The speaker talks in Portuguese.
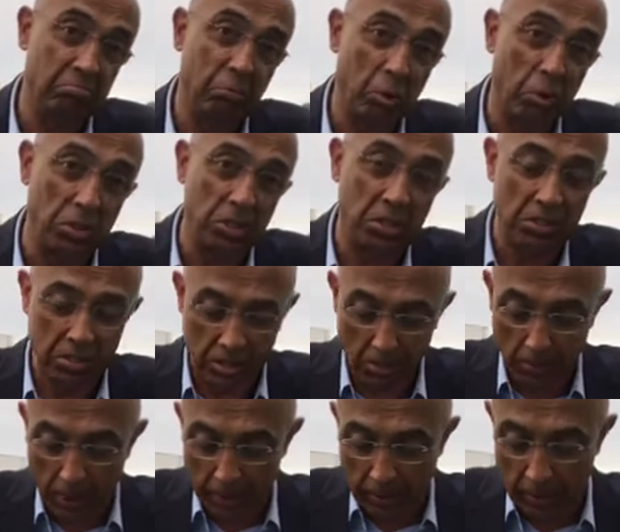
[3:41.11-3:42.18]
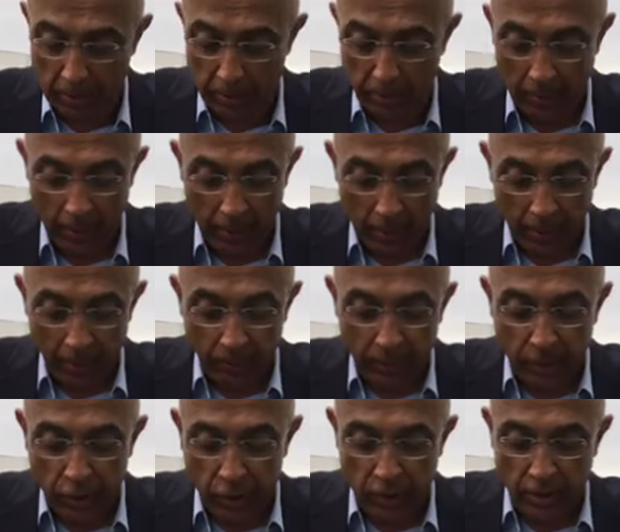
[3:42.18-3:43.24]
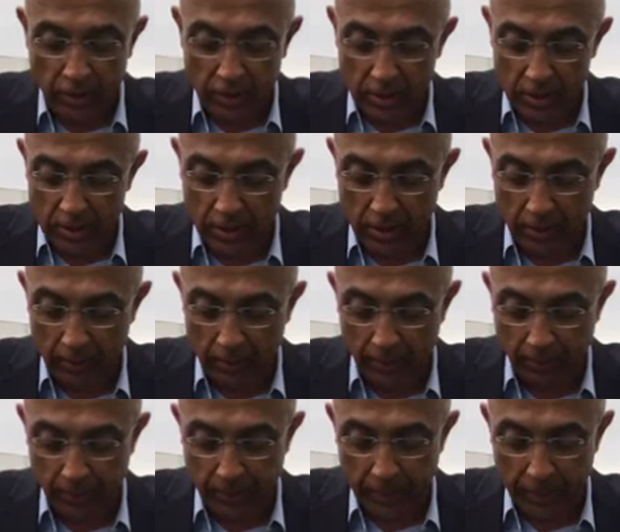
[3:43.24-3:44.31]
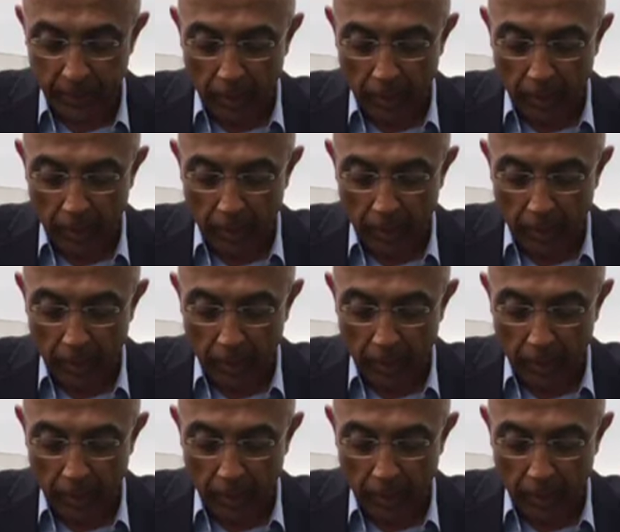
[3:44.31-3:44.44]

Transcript: uma coisa simpática, e destina-se a hum,